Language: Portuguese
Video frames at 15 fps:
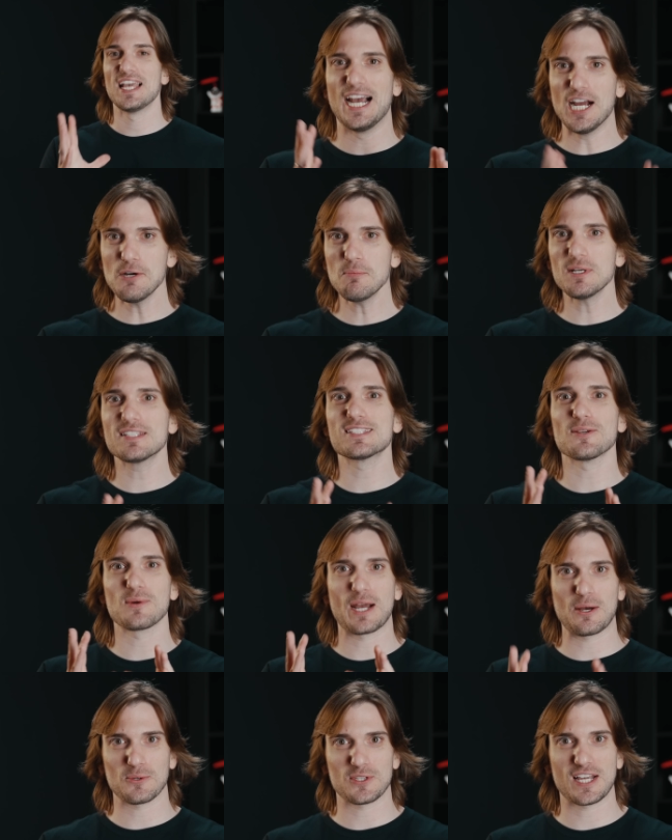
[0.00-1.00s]
Ambas são
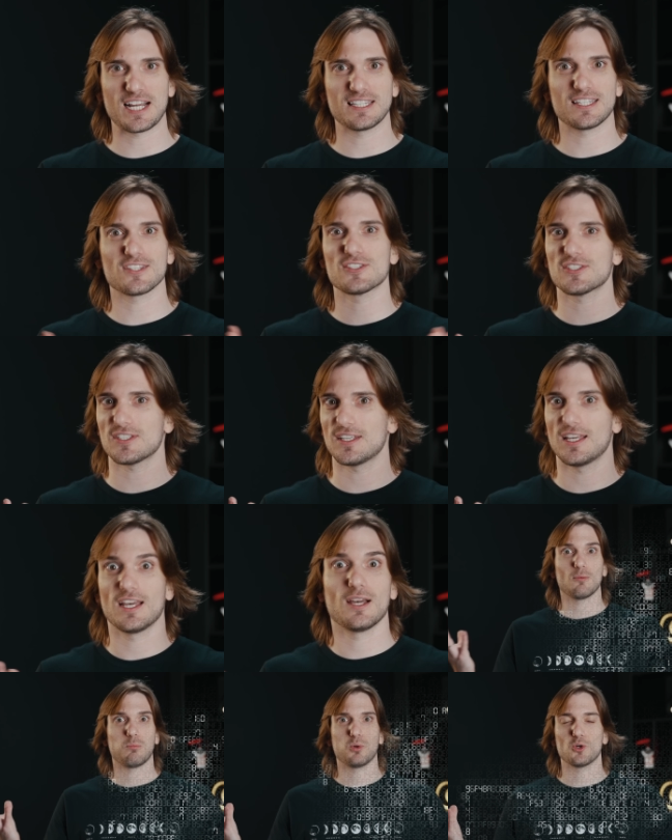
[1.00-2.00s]
causadas
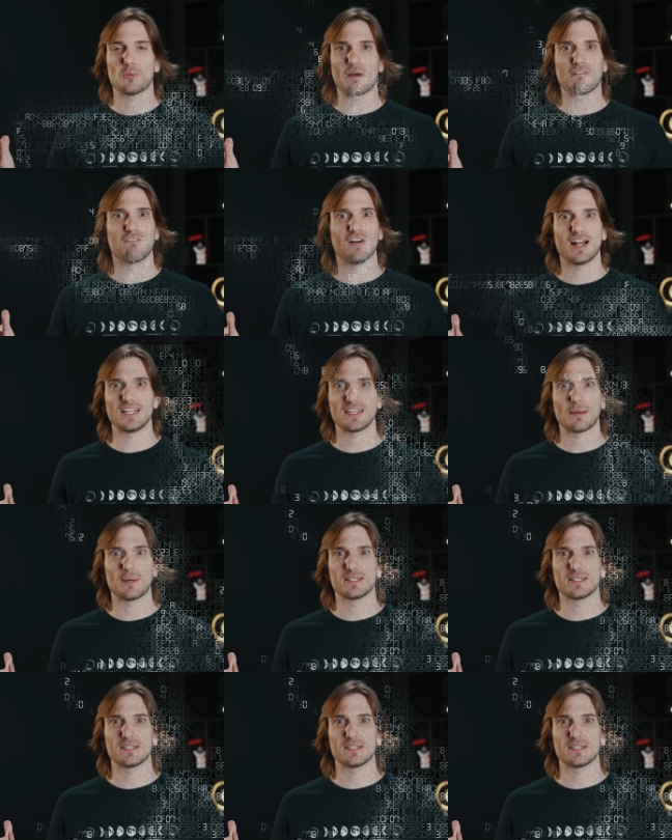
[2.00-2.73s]
por uma falha na